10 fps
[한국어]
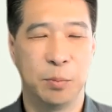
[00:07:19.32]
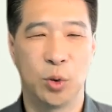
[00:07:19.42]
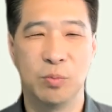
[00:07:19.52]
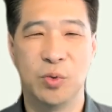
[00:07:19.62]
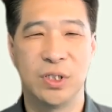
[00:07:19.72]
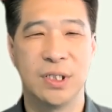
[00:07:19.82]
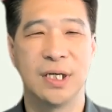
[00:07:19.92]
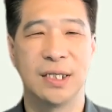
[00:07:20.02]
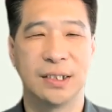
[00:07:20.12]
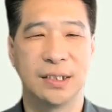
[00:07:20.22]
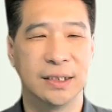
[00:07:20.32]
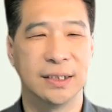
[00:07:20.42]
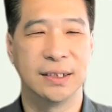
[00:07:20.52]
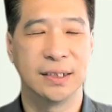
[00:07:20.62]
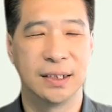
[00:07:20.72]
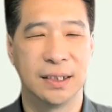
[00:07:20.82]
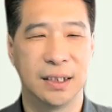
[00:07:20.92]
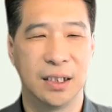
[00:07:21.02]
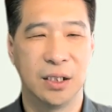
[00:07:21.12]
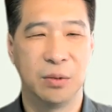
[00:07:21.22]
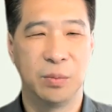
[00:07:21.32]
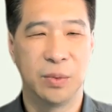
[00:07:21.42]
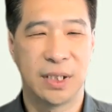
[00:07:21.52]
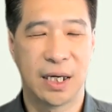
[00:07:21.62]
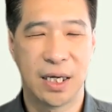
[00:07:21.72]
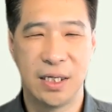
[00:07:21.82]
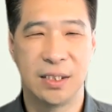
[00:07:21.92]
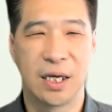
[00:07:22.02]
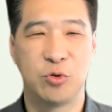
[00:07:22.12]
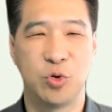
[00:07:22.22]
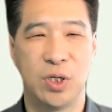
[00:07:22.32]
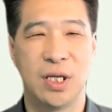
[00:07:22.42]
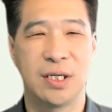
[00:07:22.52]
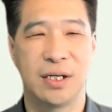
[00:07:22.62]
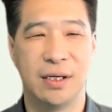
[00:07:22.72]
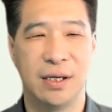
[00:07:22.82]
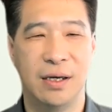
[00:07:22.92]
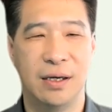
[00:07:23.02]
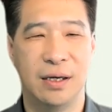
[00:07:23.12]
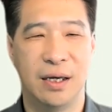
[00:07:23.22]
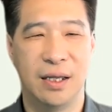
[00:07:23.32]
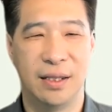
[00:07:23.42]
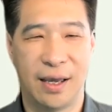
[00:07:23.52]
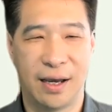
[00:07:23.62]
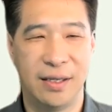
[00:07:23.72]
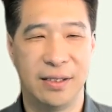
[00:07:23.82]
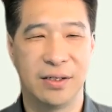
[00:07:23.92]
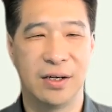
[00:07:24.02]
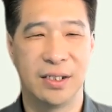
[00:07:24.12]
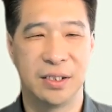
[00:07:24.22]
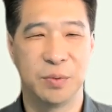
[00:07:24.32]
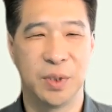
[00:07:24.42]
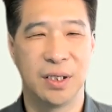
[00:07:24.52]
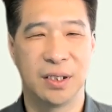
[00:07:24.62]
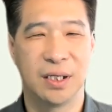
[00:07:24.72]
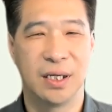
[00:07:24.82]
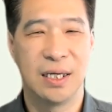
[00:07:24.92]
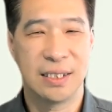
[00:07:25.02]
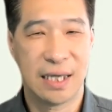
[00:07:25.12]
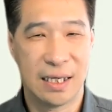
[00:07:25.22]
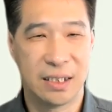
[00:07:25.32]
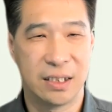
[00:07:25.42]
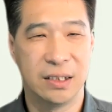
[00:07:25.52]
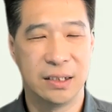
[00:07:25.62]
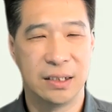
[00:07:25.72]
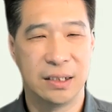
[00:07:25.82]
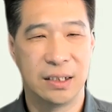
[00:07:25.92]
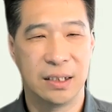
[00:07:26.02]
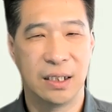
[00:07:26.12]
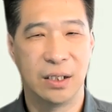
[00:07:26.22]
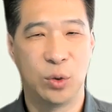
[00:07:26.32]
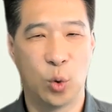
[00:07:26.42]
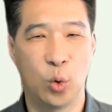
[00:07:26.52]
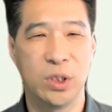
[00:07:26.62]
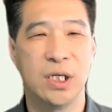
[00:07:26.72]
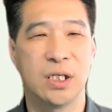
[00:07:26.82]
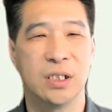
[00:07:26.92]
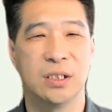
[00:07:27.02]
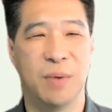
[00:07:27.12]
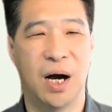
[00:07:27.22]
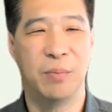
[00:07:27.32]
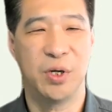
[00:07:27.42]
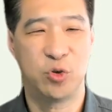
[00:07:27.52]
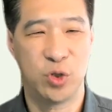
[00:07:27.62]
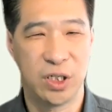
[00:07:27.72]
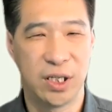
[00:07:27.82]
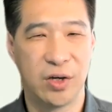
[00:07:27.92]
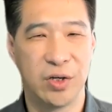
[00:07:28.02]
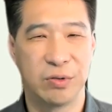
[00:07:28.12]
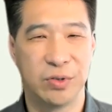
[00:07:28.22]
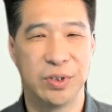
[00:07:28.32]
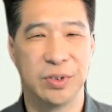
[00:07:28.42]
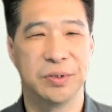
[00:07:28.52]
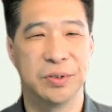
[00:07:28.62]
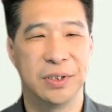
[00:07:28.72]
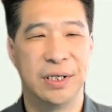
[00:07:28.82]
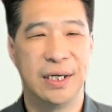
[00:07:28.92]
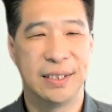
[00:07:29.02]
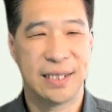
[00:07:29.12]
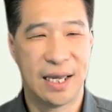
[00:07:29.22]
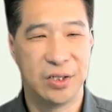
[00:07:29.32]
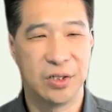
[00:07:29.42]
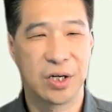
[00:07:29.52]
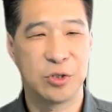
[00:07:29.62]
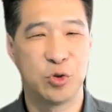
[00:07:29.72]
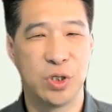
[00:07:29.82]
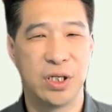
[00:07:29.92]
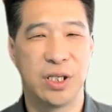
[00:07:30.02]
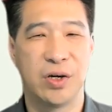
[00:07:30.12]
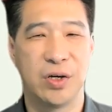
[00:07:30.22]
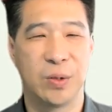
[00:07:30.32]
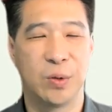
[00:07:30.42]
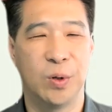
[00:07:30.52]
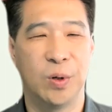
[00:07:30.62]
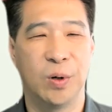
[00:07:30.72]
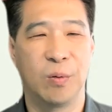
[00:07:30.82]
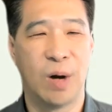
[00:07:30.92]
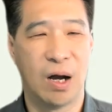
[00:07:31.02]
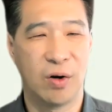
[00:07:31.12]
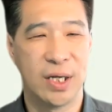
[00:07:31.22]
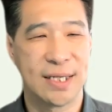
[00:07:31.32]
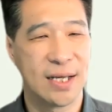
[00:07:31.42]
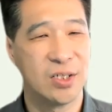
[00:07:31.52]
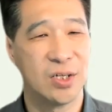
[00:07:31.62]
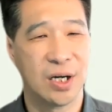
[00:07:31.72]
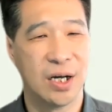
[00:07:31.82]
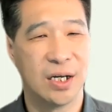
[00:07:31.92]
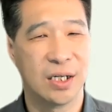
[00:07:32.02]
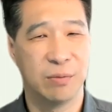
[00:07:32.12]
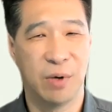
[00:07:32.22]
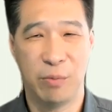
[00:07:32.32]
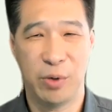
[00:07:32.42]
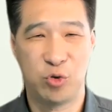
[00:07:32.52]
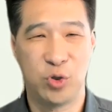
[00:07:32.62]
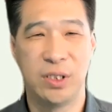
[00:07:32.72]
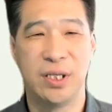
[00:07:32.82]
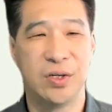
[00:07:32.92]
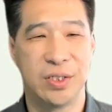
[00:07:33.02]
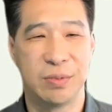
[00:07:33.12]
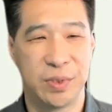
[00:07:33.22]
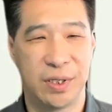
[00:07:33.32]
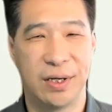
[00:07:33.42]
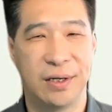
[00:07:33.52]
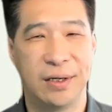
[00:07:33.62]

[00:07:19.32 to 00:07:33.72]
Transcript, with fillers: 모든 불신자들은 자기 인생의 주인의 자리에 내가 있는 것 같지만 사실은 돈이 그 마음의 주인이 되어 있고요. 자녀가 주인이 되어 있고 과거의 상처가 그 마음의 주인 되어 있습니다.